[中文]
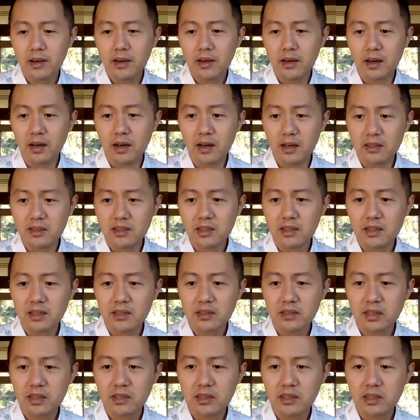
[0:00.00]
呃，这
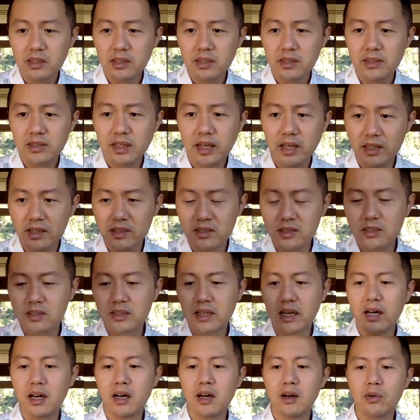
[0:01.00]
这是餐饮市
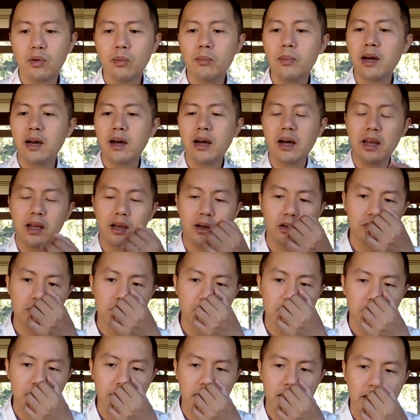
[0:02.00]
场啊，我们还要
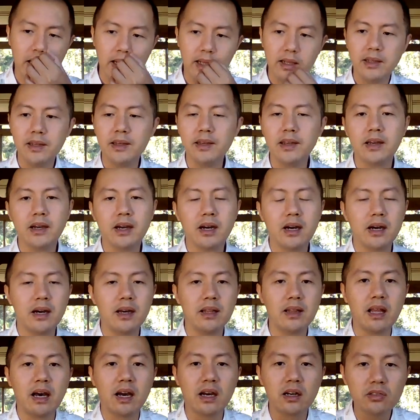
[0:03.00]
说这个 IT 啊，
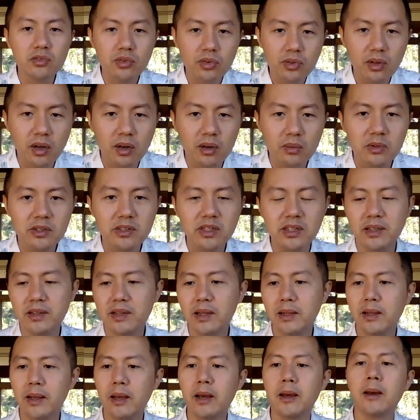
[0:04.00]
哪个巨头不行
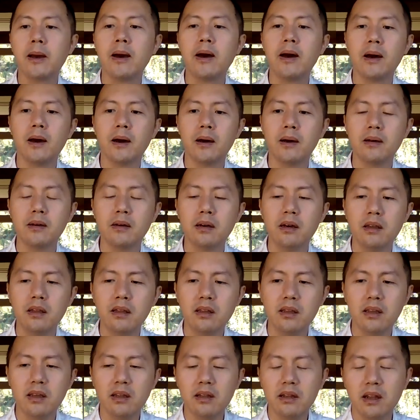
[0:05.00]
的呢？啊，
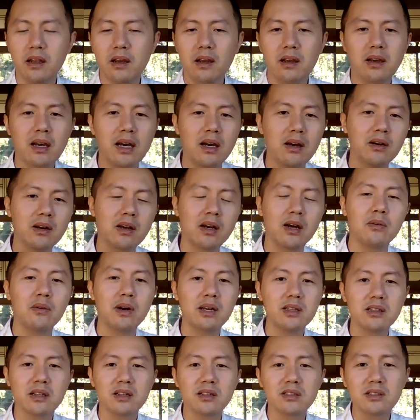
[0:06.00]
你你看看
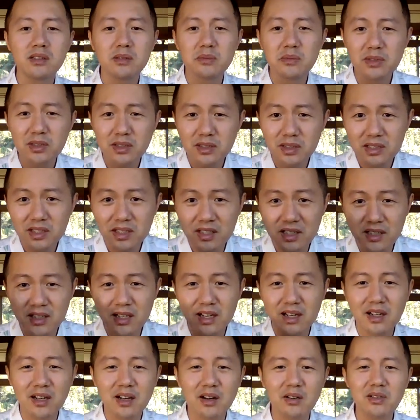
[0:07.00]
完这个，是不是其
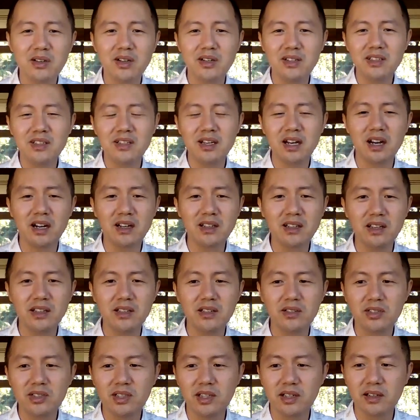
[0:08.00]
他高科技行业
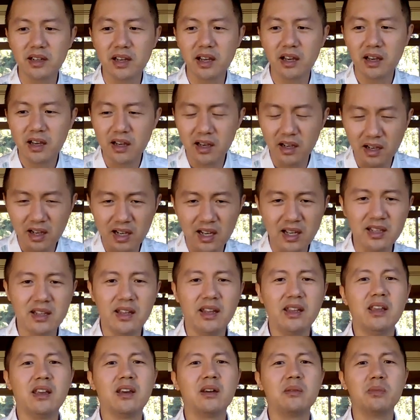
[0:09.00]
就行呢？那看来
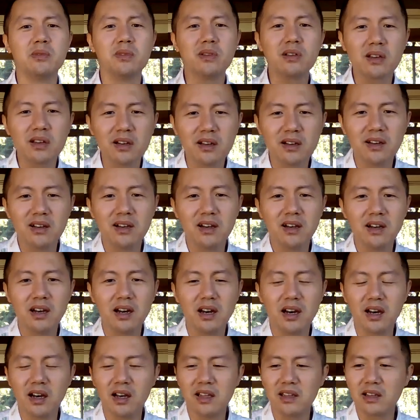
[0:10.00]
也不是
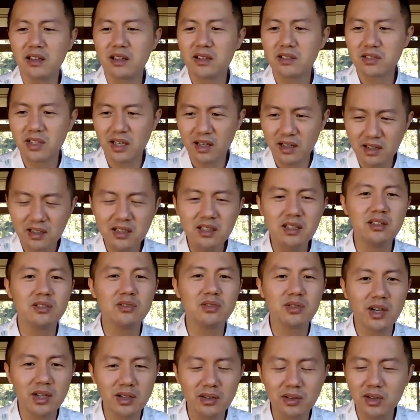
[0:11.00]
啊，这个整体
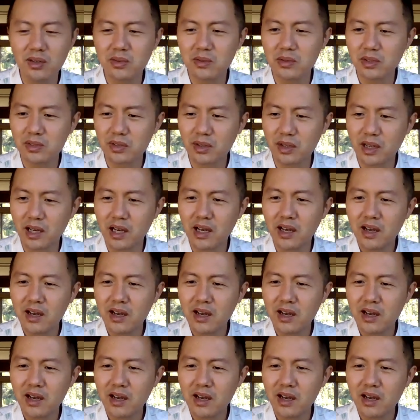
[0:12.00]
衰退，我说了